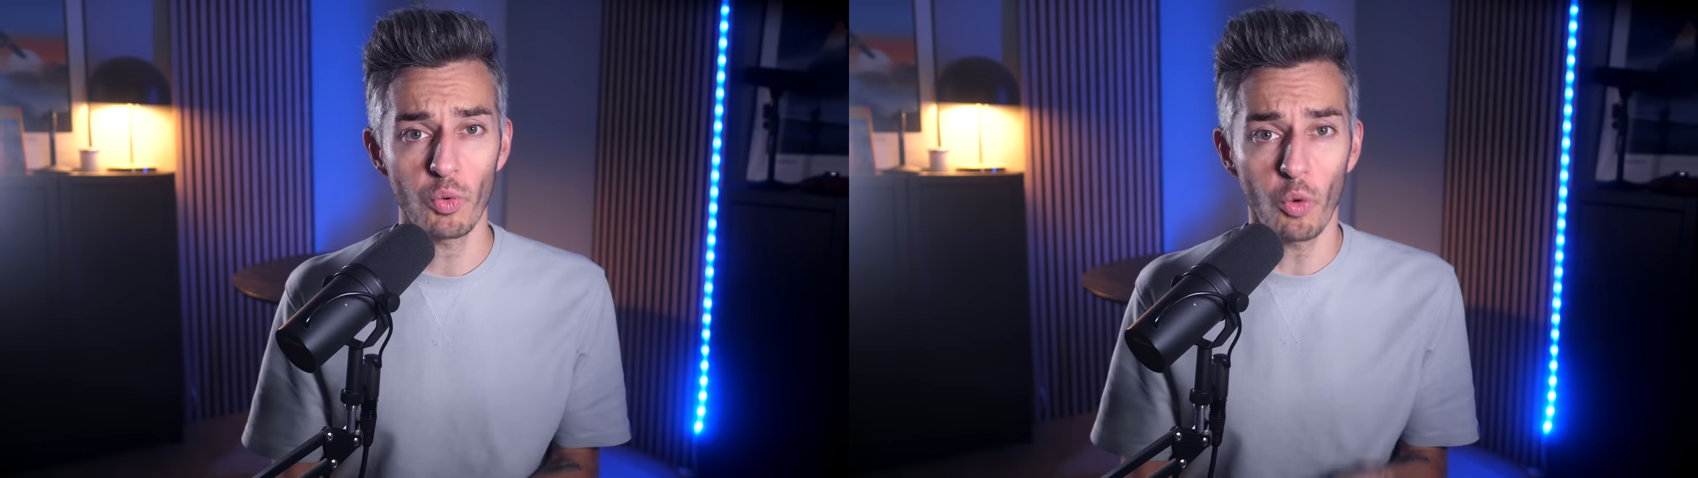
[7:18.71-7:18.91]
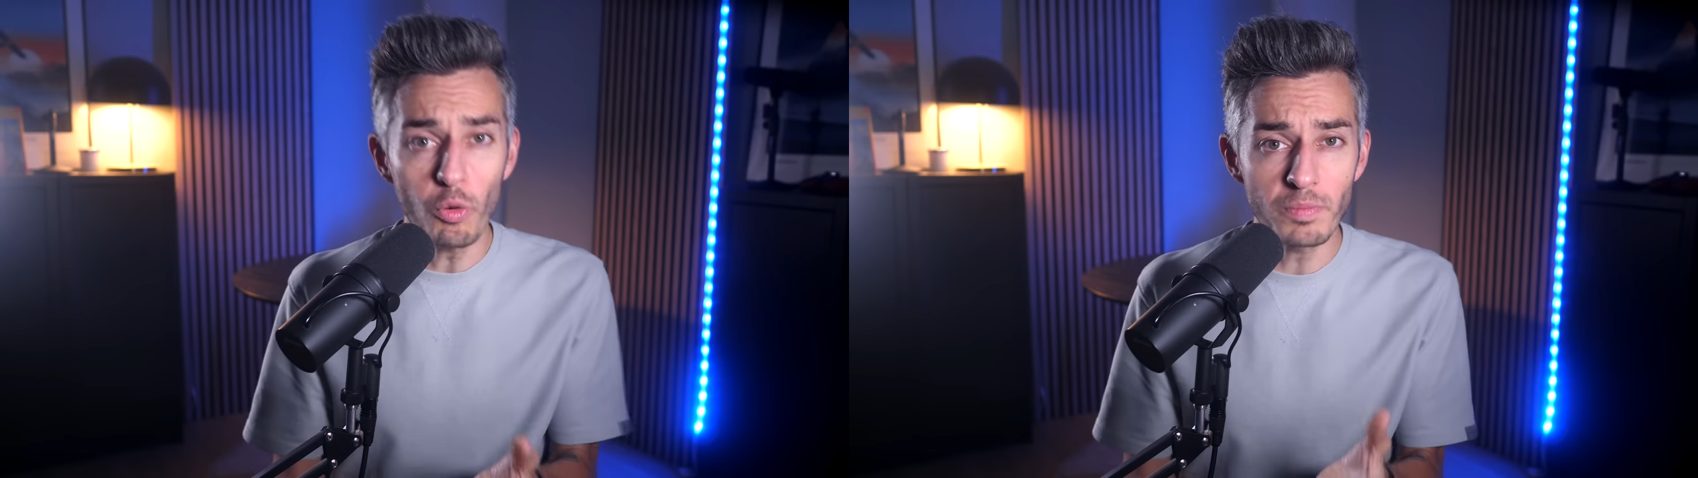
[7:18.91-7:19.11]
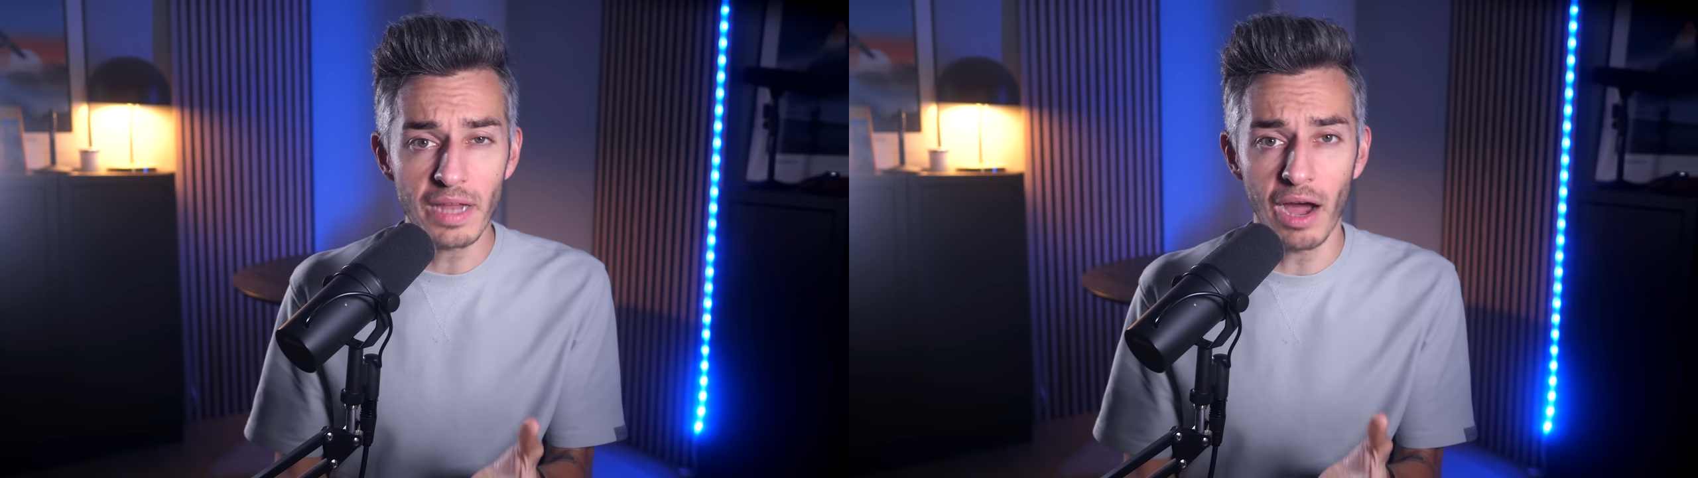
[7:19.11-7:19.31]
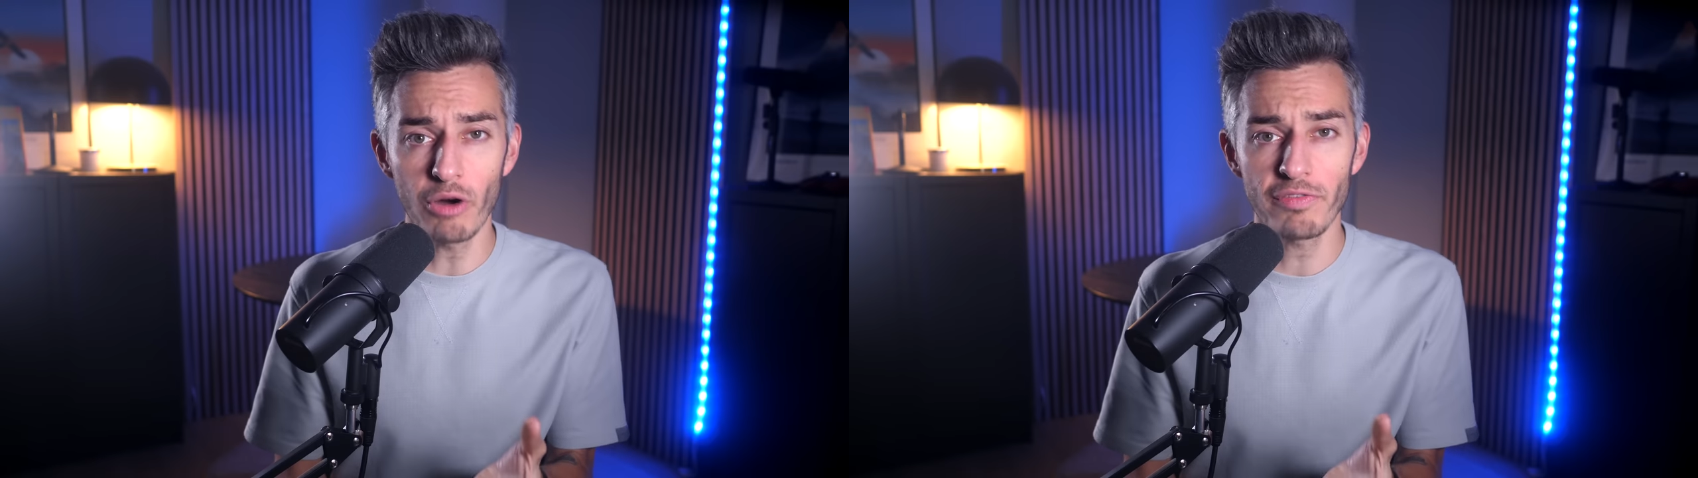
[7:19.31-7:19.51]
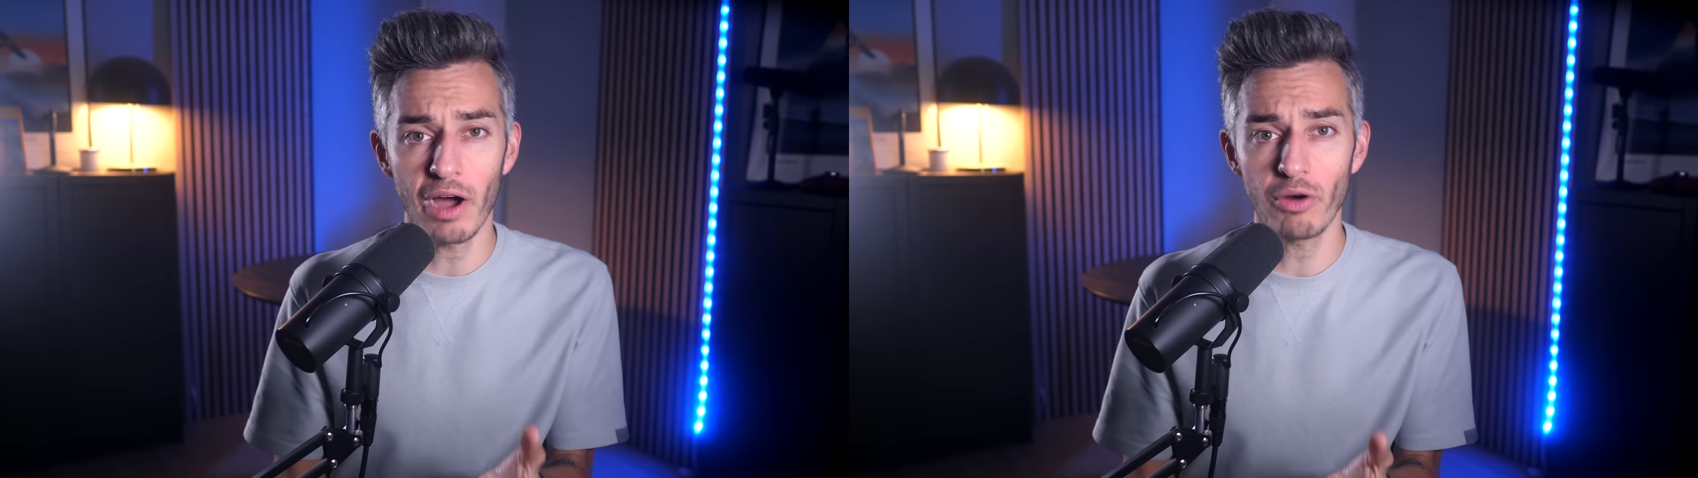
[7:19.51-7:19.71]

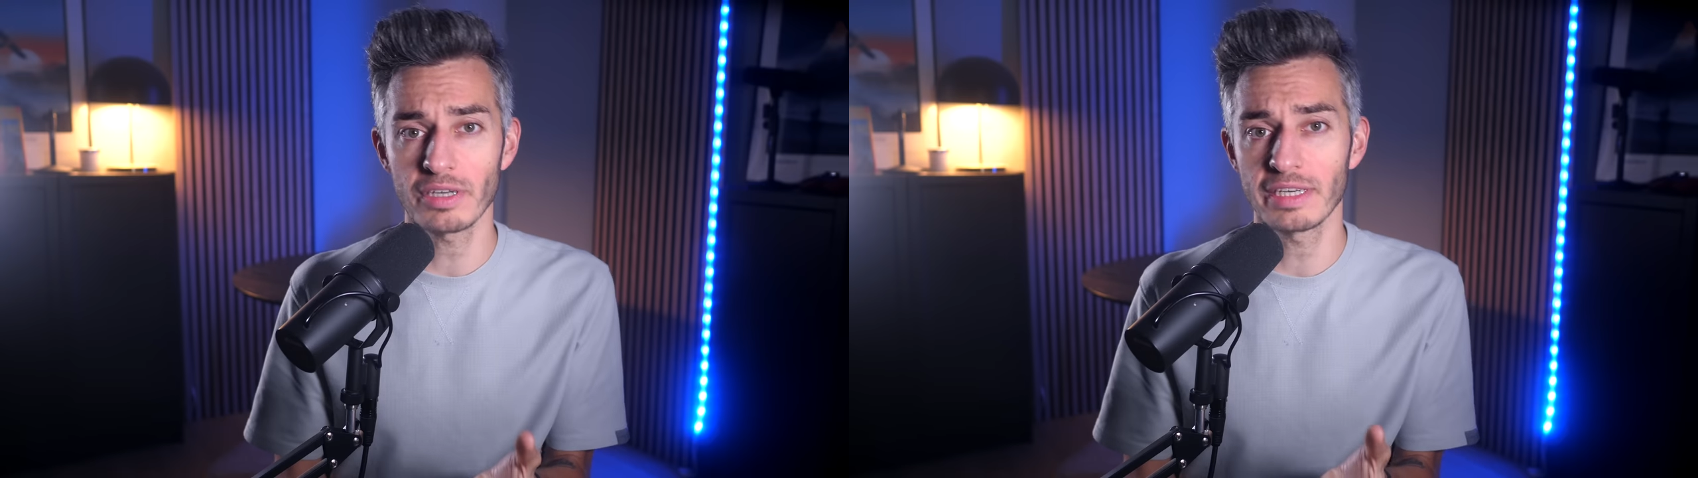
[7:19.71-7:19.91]
obendrauf auch